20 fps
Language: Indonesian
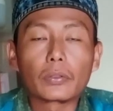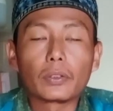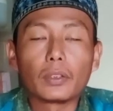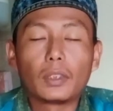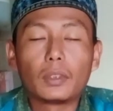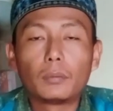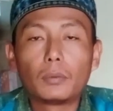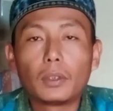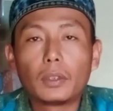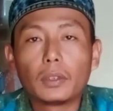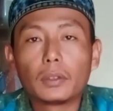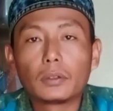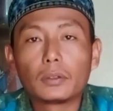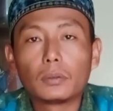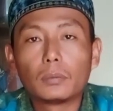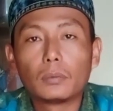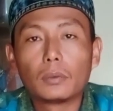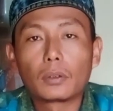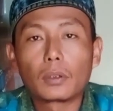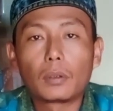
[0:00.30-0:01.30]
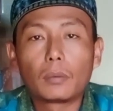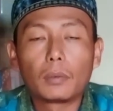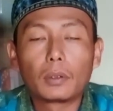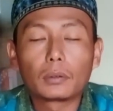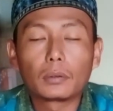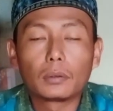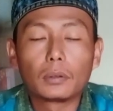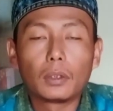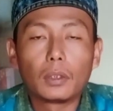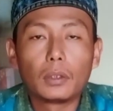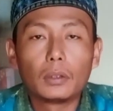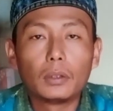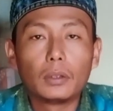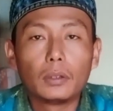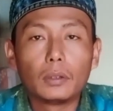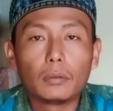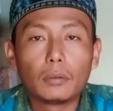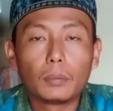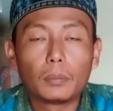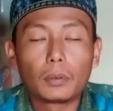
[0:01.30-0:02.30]
Assalamualaikum
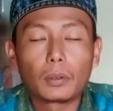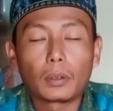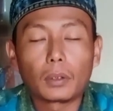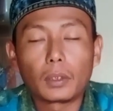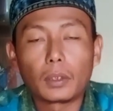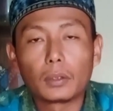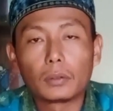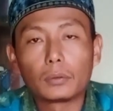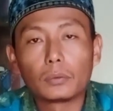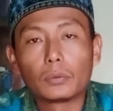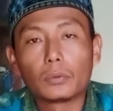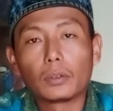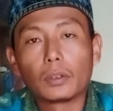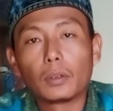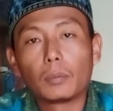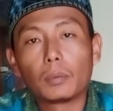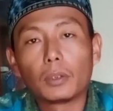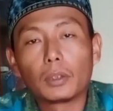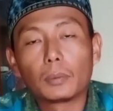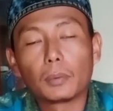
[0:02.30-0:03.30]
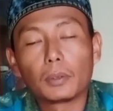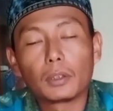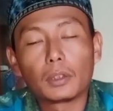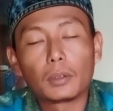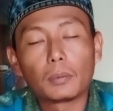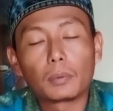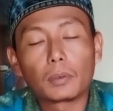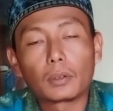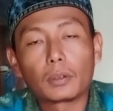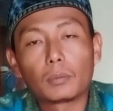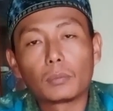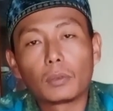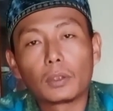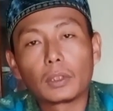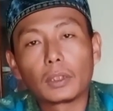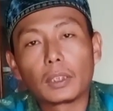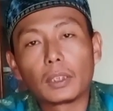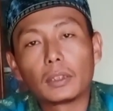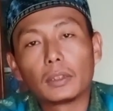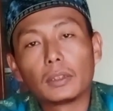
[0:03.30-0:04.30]
warahmatullahi wabarakatuh sahabat pada
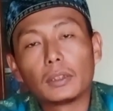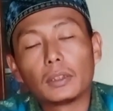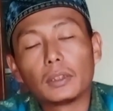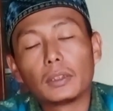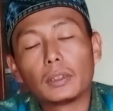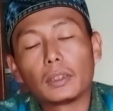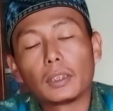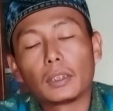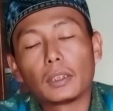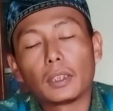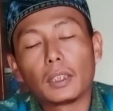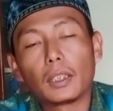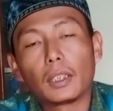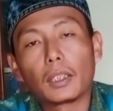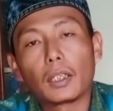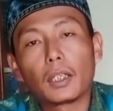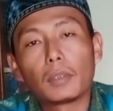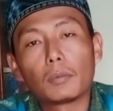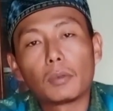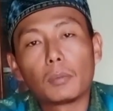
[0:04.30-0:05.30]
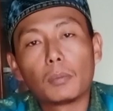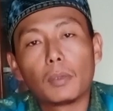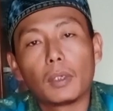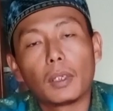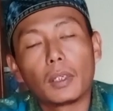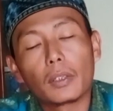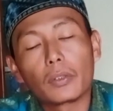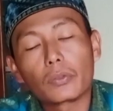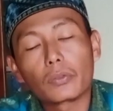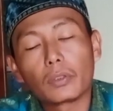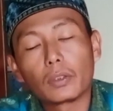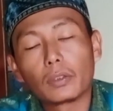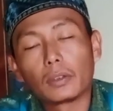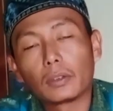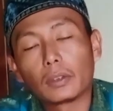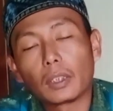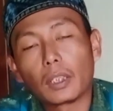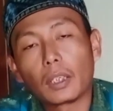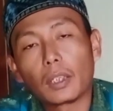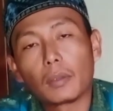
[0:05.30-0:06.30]
pertemuan kali ini kita akan membahas
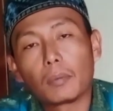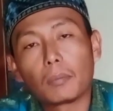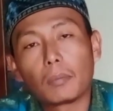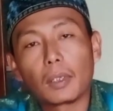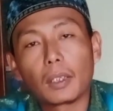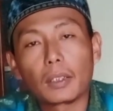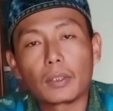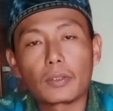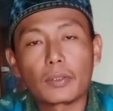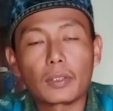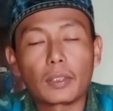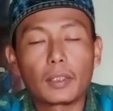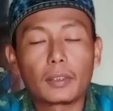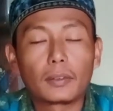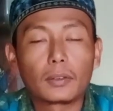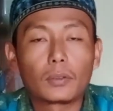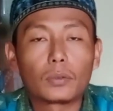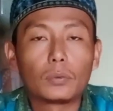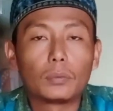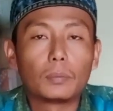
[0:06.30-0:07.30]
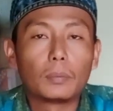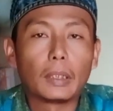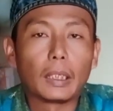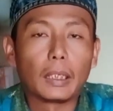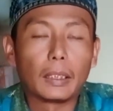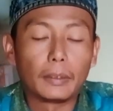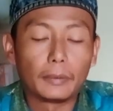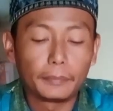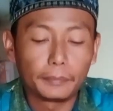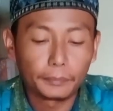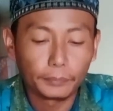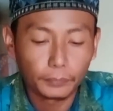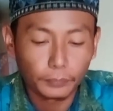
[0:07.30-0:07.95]
tentang macan kumbang